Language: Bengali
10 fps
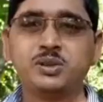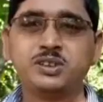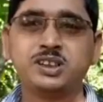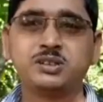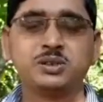
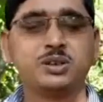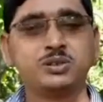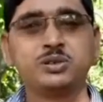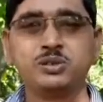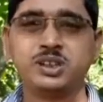অন্যদেরকেও
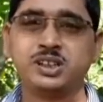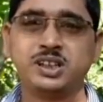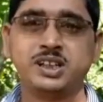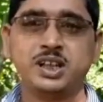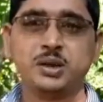সতর্ক করে
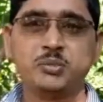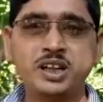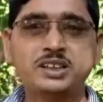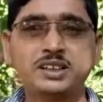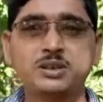দিন
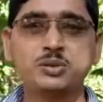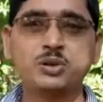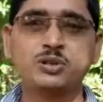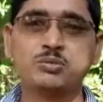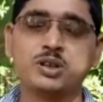ব্যাংক থেকে
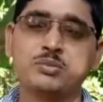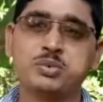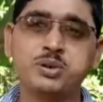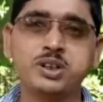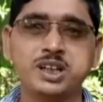কোনো রকম
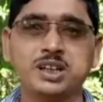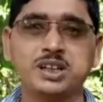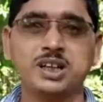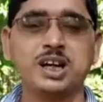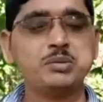ফোন এলে
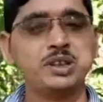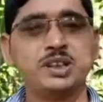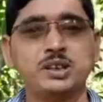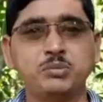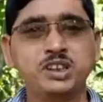আপনি
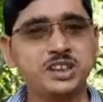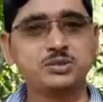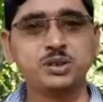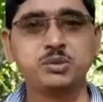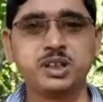
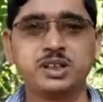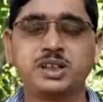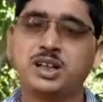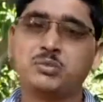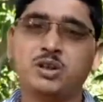বিশ্বাস করবেন না
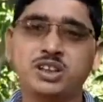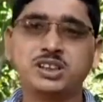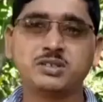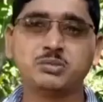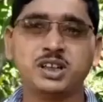
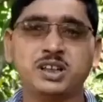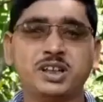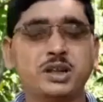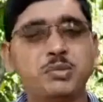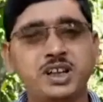ভরসা করবেন
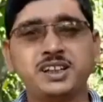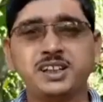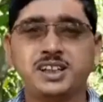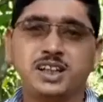না বা